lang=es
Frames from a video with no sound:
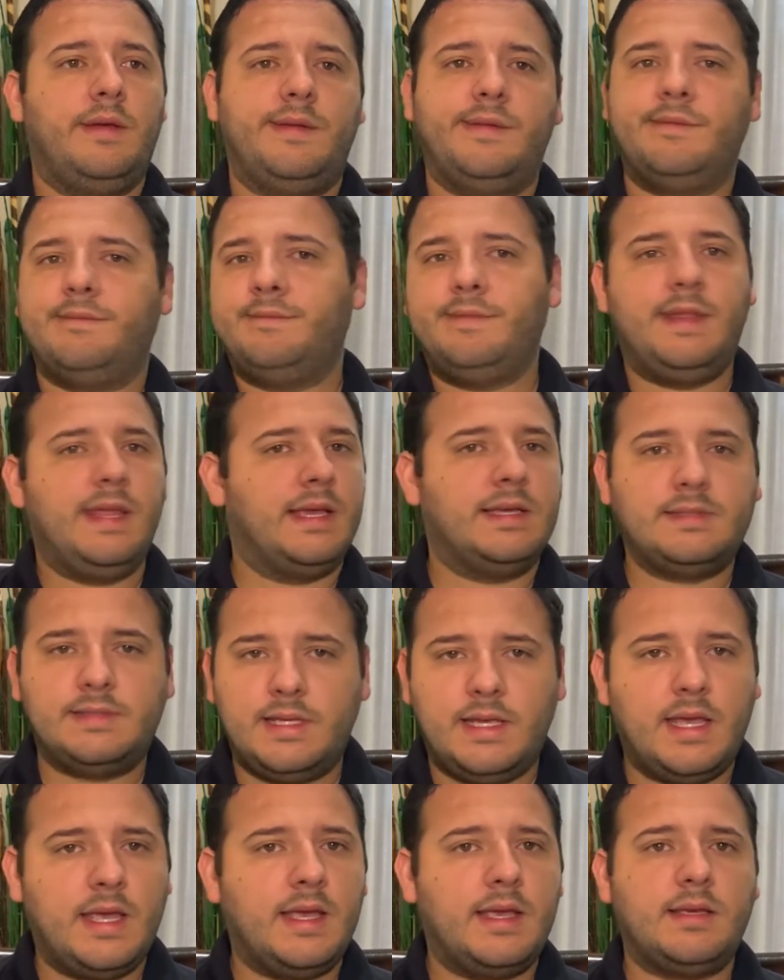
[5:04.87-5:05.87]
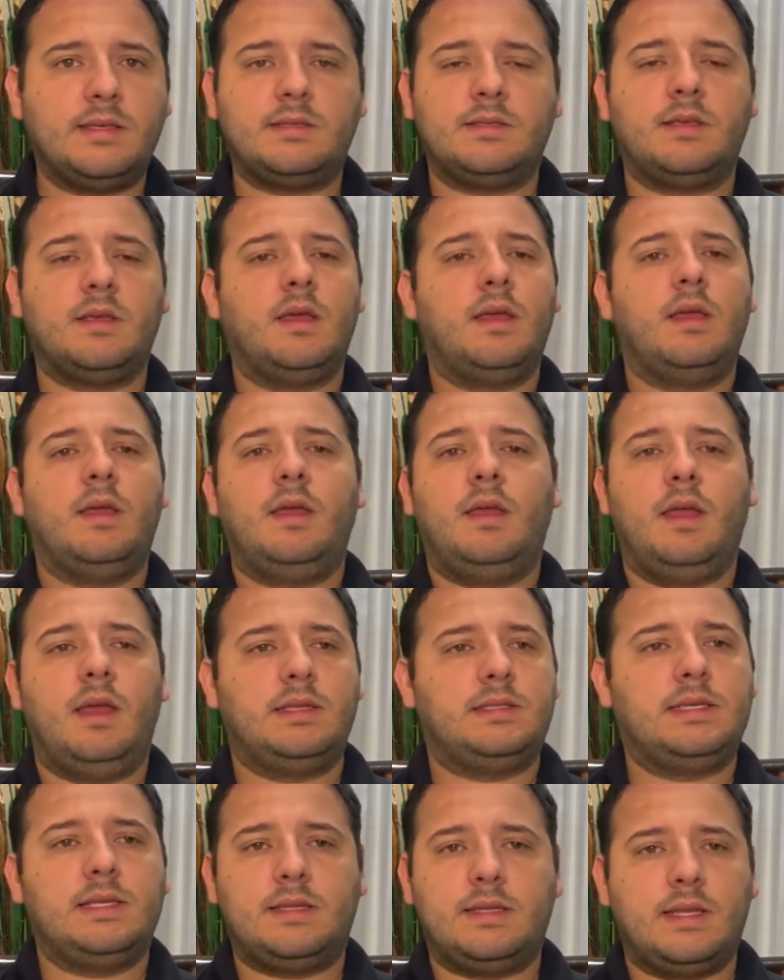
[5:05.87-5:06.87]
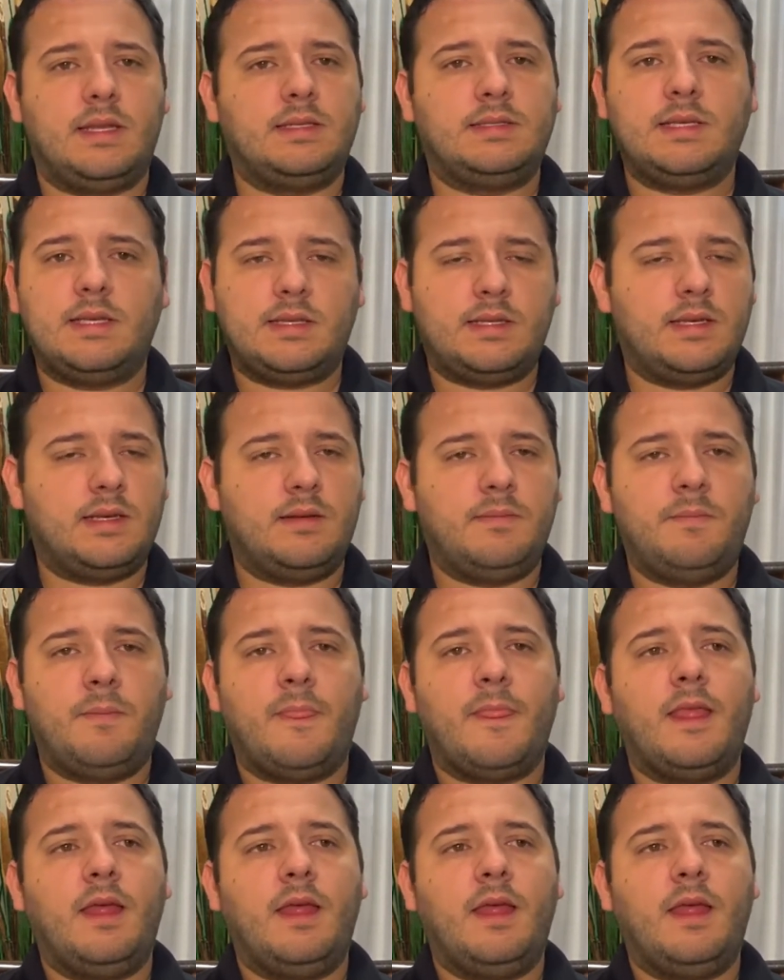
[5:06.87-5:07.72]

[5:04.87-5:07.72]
10-10, etcétera, etcétera.